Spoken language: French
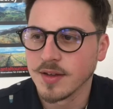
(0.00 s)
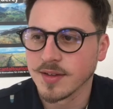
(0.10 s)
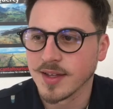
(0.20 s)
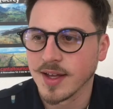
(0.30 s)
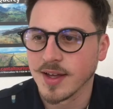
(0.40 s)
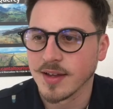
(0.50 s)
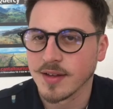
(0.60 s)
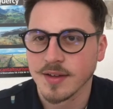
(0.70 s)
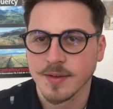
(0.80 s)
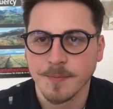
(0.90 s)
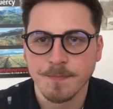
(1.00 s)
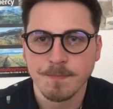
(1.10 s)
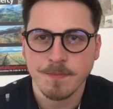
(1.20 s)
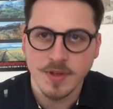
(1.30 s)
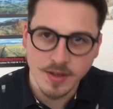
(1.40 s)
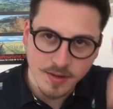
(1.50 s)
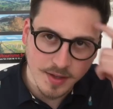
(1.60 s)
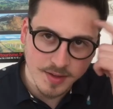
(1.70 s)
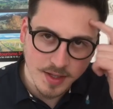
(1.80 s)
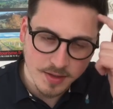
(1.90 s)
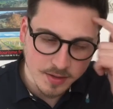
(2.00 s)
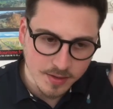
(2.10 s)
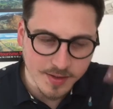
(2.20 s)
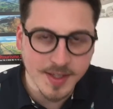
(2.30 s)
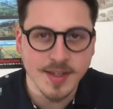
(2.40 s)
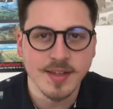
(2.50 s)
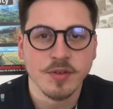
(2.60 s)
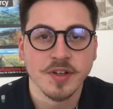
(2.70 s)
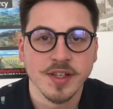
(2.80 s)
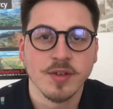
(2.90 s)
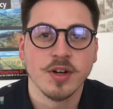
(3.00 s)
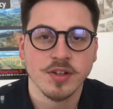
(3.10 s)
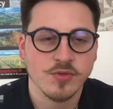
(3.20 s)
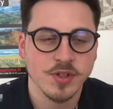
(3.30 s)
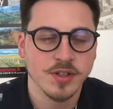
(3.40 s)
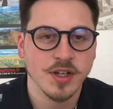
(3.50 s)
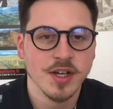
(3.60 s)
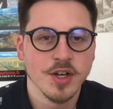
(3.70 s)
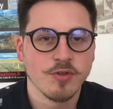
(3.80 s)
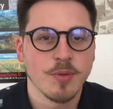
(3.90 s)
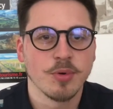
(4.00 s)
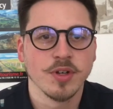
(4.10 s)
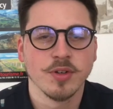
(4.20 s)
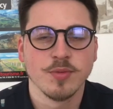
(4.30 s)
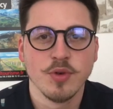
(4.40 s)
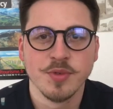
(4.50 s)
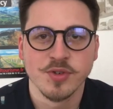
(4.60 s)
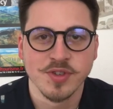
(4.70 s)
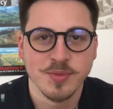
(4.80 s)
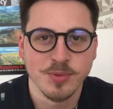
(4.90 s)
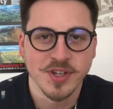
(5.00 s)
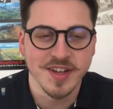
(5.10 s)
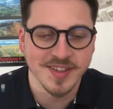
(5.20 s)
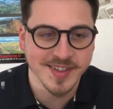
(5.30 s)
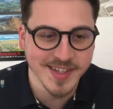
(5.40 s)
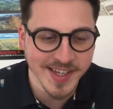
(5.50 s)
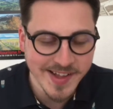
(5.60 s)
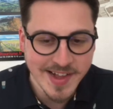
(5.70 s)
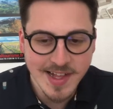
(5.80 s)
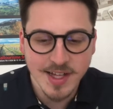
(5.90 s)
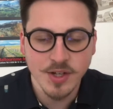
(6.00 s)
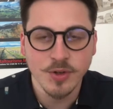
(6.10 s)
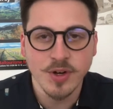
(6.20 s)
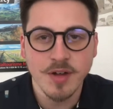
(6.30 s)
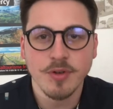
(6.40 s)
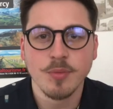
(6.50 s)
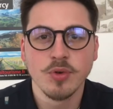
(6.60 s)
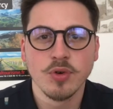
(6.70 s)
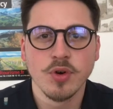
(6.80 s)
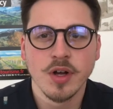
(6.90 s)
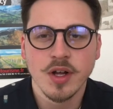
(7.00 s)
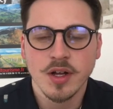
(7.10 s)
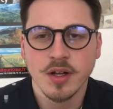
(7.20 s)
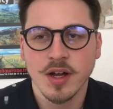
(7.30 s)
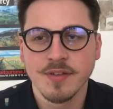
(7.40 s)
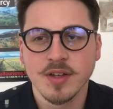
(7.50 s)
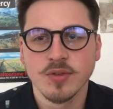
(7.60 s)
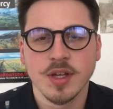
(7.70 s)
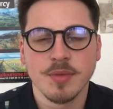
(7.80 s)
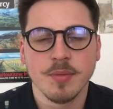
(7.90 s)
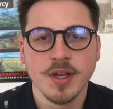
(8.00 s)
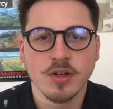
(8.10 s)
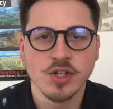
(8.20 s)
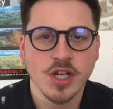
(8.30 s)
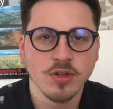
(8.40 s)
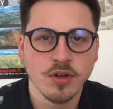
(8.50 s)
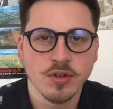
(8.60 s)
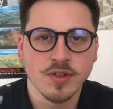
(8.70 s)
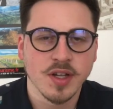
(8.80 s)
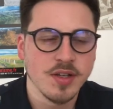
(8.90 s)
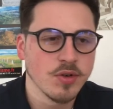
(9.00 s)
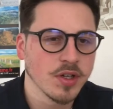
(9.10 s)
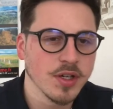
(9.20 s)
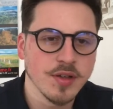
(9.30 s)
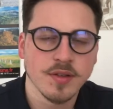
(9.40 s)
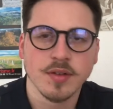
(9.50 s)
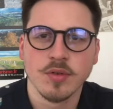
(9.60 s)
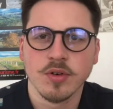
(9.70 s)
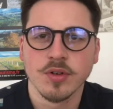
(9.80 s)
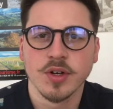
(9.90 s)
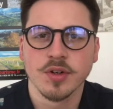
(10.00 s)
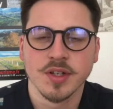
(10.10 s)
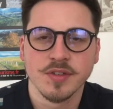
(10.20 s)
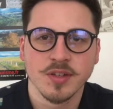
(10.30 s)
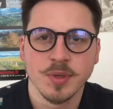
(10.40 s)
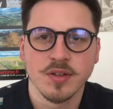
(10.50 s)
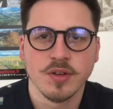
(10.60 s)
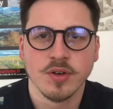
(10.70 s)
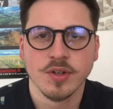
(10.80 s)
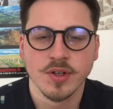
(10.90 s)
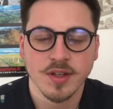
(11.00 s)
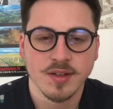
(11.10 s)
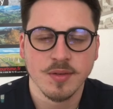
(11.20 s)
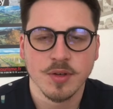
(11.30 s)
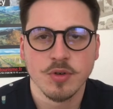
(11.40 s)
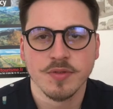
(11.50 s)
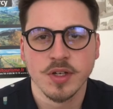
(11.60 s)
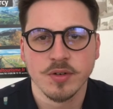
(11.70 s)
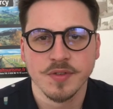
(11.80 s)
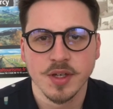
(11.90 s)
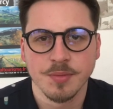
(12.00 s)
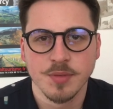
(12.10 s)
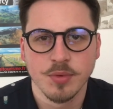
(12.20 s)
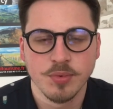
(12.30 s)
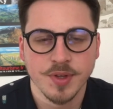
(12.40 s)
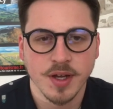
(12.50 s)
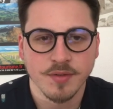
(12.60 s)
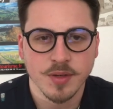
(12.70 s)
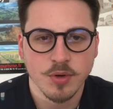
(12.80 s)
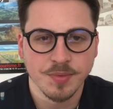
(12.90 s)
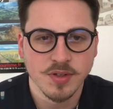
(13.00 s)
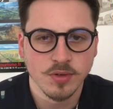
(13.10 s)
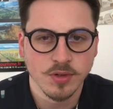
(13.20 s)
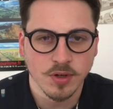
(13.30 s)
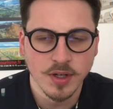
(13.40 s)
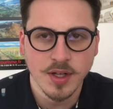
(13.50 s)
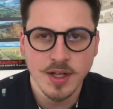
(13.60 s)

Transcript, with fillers: dans sa dans sa, tête, on va dire, voilà, je voulais, je voulais employer un autre mot, mais je ne sais plus lequel c'était. Euh, donc la forme de l'eau, euh, avec notamment Michael Shannon, Sally Hawkins, donc on a Octavia Spencer, on a un casting vraiment, on va y revenir un petit peu plus tard, vraiment petits oignons.